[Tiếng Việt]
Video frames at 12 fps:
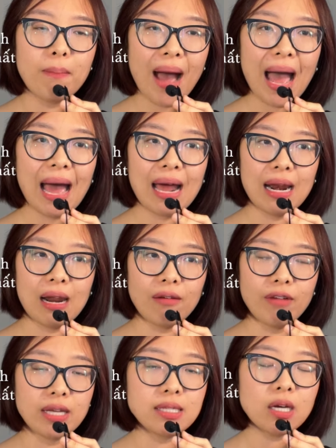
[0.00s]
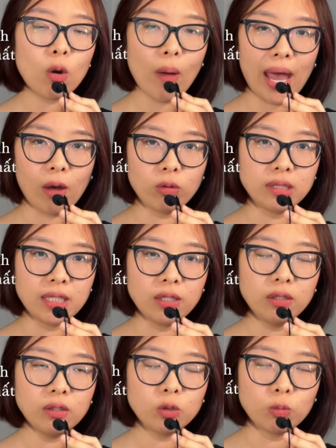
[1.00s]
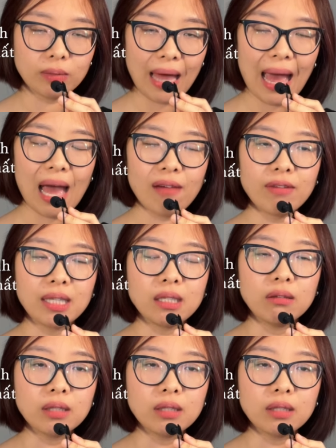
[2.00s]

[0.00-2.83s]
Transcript: thứ ba là về sức khỏe của chính chúng ta,